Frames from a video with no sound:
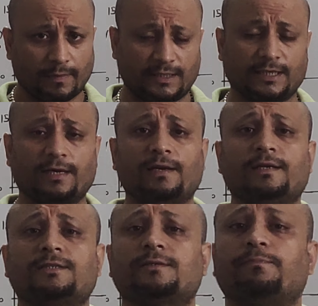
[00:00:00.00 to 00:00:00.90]
माई चैनल
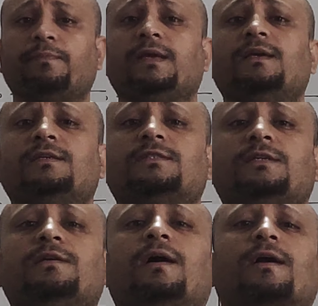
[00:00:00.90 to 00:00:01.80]
इज़ पी ई
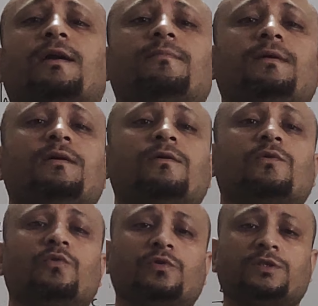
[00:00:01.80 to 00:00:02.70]
सी अकेडमी
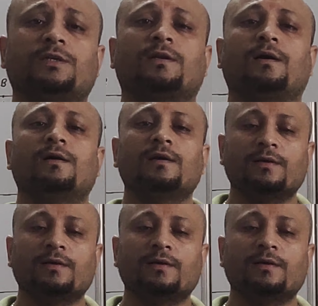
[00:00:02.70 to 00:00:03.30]
कुरुक्षेत्रा